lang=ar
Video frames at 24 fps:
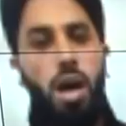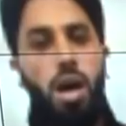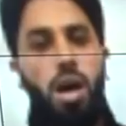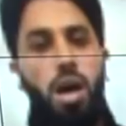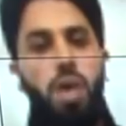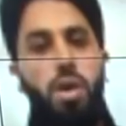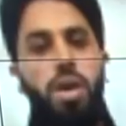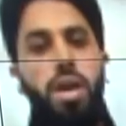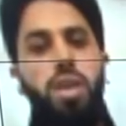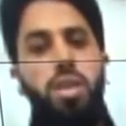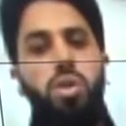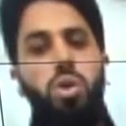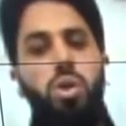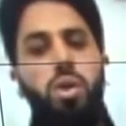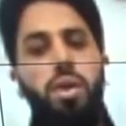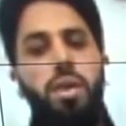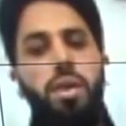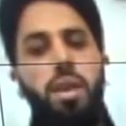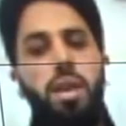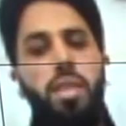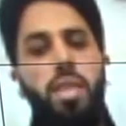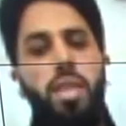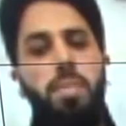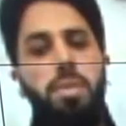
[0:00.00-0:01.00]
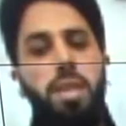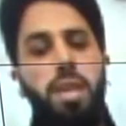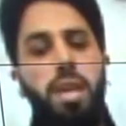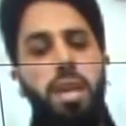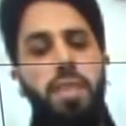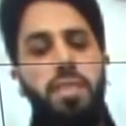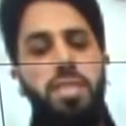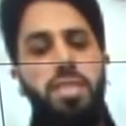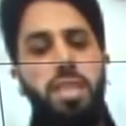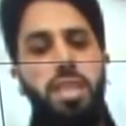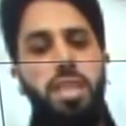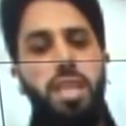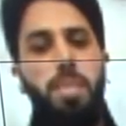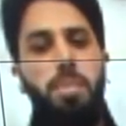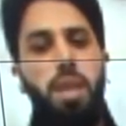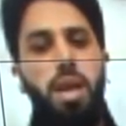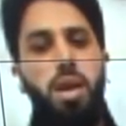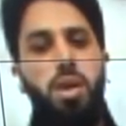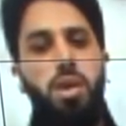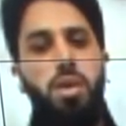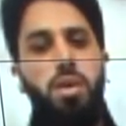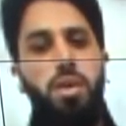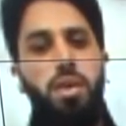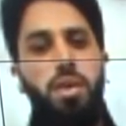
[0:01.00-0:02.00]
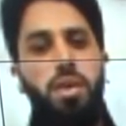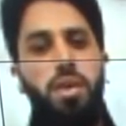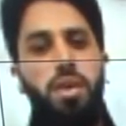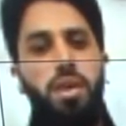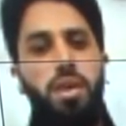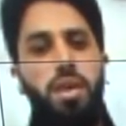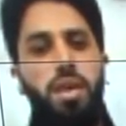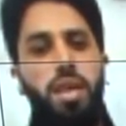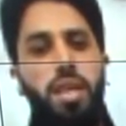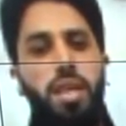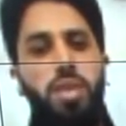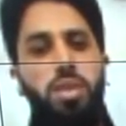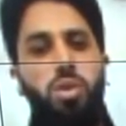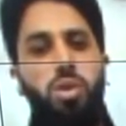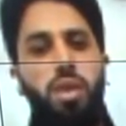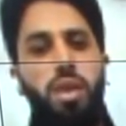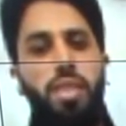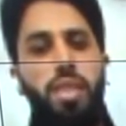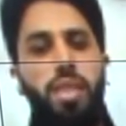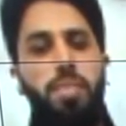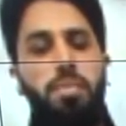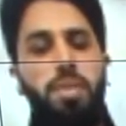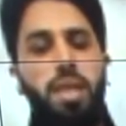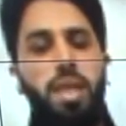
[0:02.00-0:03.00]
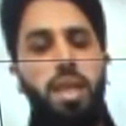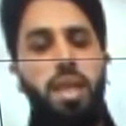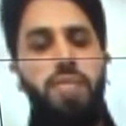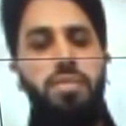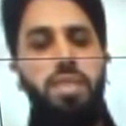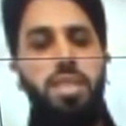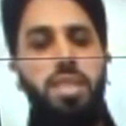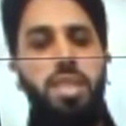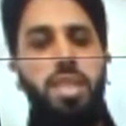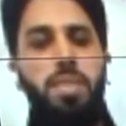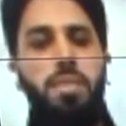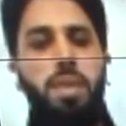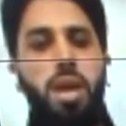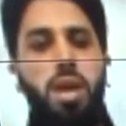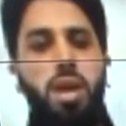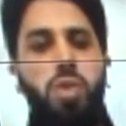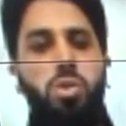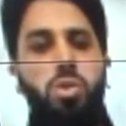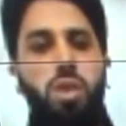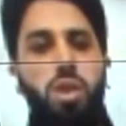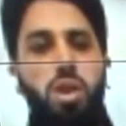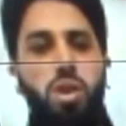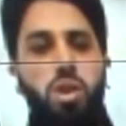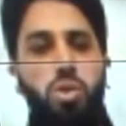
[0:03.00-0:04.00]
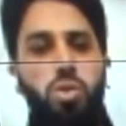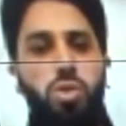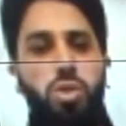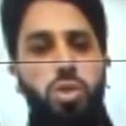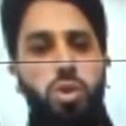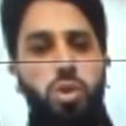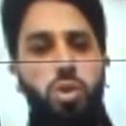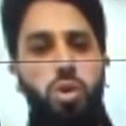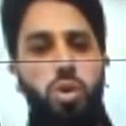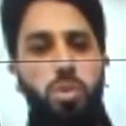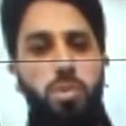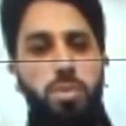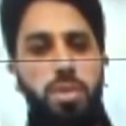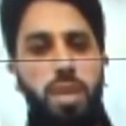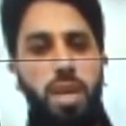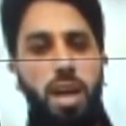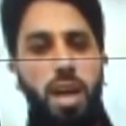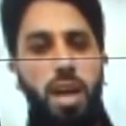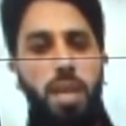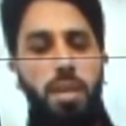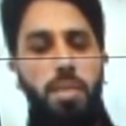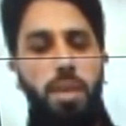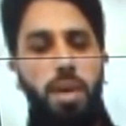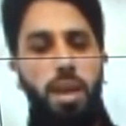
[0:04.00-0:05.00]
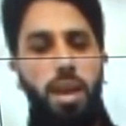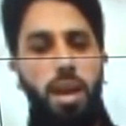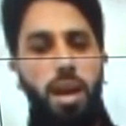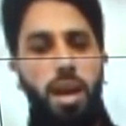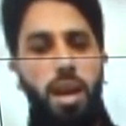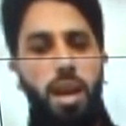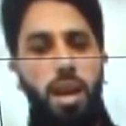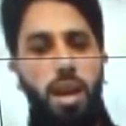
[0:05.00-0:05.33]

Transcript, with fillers: هو يدعو لضبط النفس عندما يدعو لضبط النفس عندما يكون الحوثيون هم صاحب ال